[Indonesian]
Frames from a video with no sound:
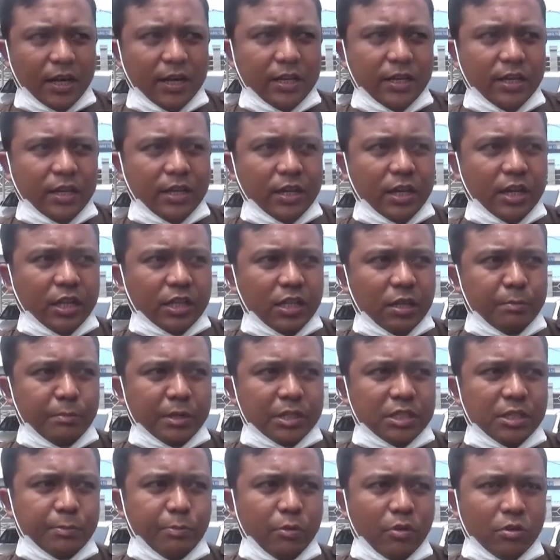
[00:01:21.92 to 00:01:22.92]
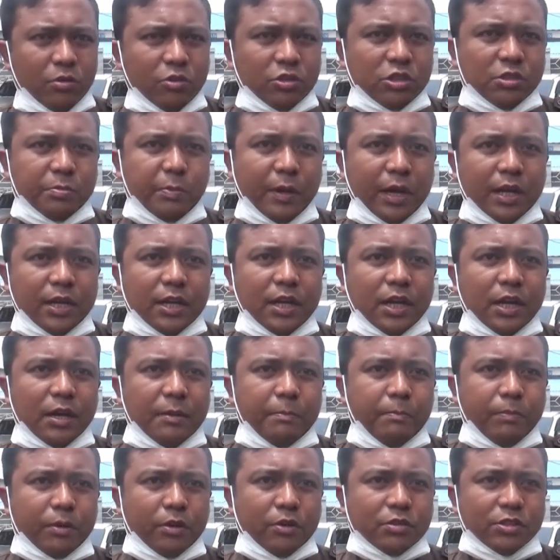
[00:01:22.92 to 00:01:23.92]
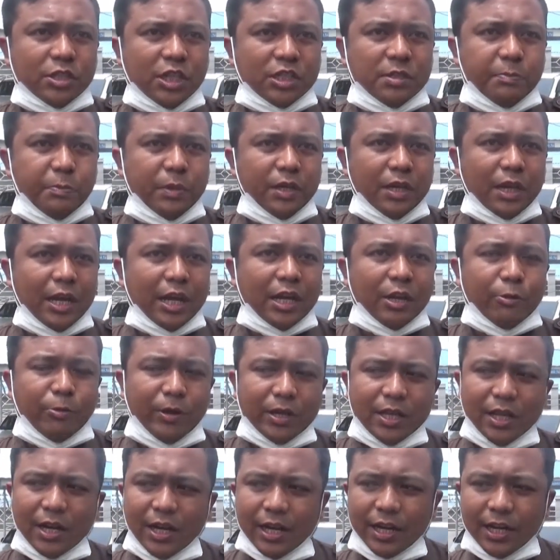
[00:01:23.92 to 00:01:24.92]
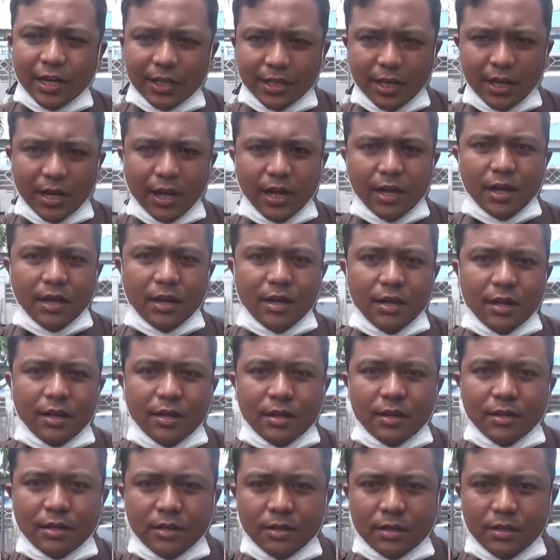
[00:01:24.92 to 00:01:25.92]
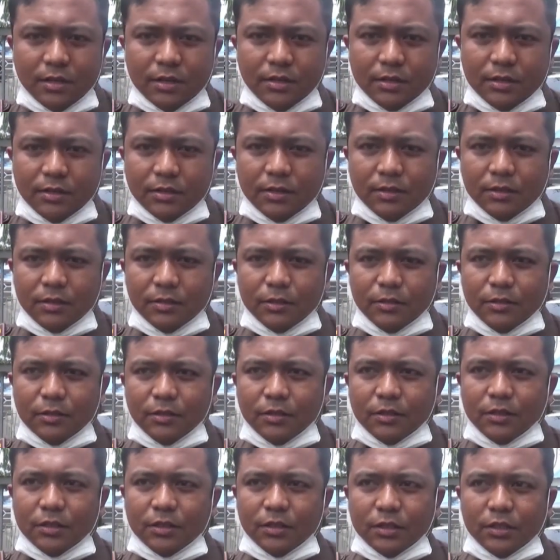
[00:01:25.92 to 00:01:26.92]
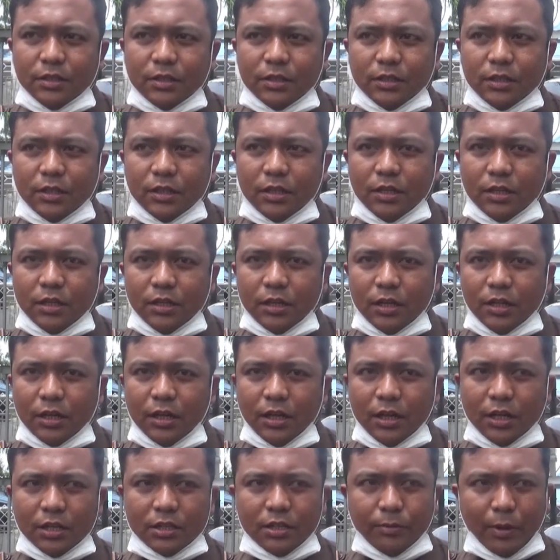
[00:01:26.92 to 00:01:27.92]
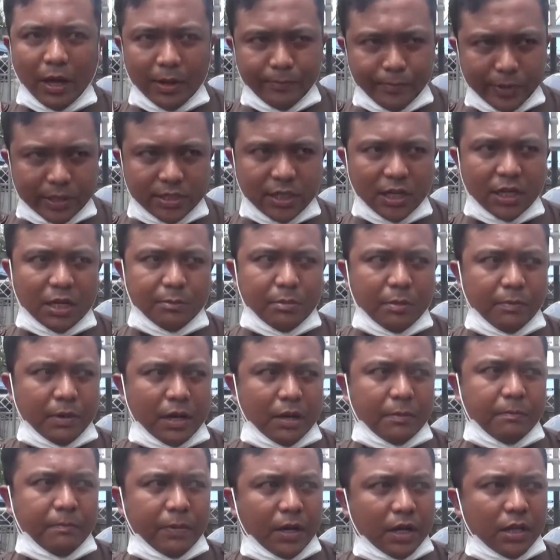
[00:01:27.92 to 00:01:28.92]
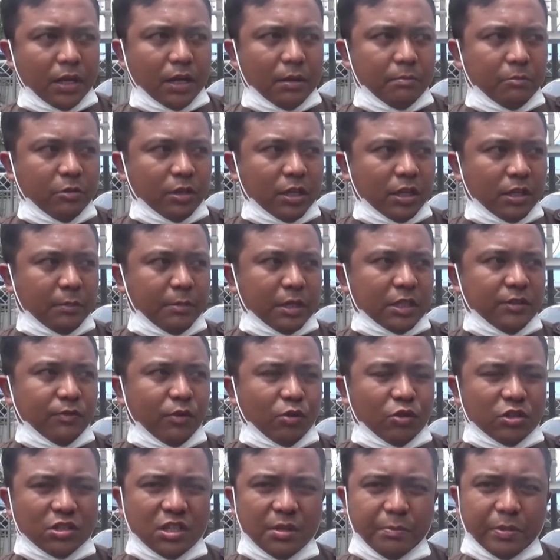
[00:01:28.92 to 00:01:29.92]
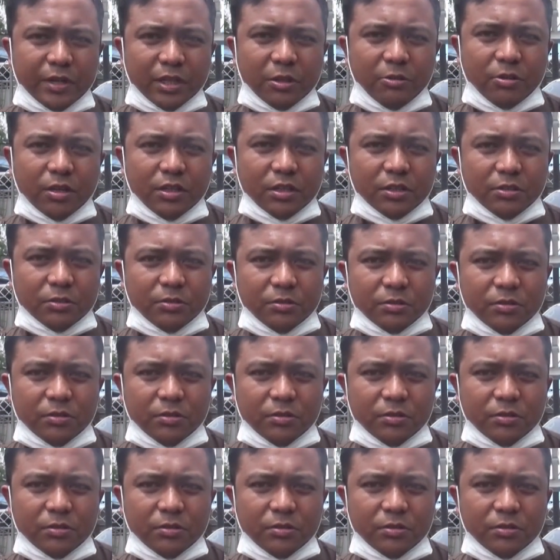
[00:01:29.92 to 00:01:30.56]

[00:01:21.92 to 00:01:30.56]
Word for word: KYG gitu kita masih fokus pada proses penilaian kewajaran harga tanah. Mm -hmm. Saksi masih diperiksa bang ini bang? Uh, masih ada beberapa, namun kita masih fokus di perhitungan.